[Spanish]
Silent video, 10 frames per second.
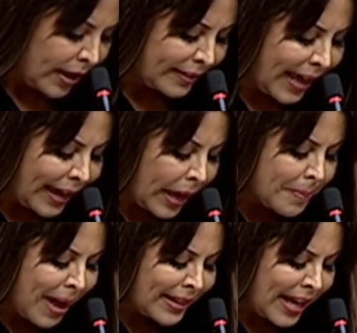¿De qué
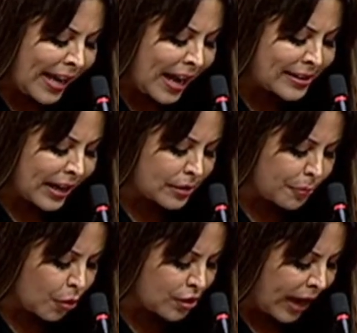manera se
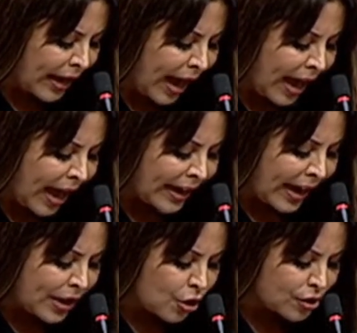expulsarán a
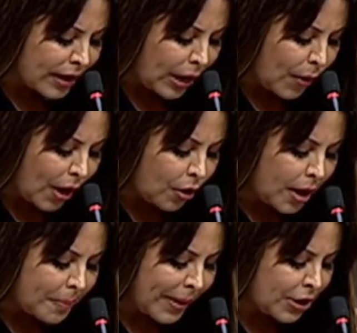aquellos que luego
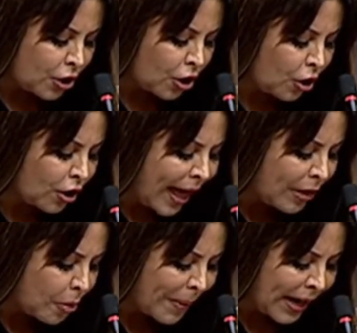del periodo
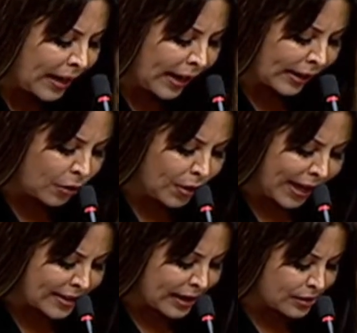dado para la
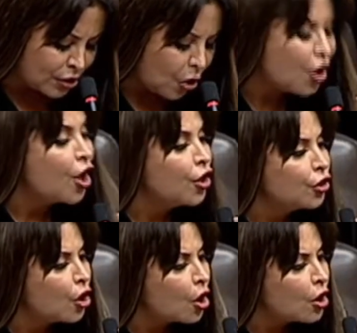regularización
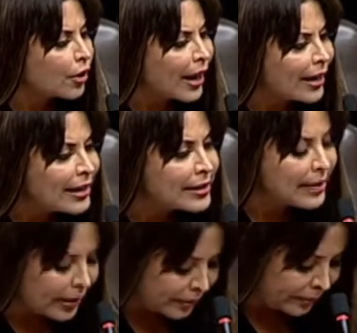no lo
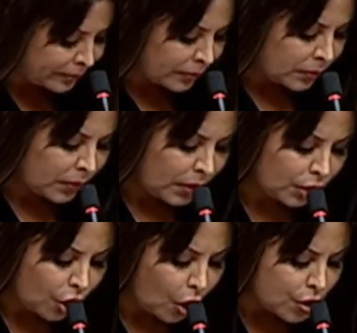realicen?
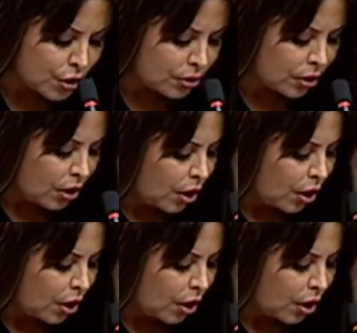Dos,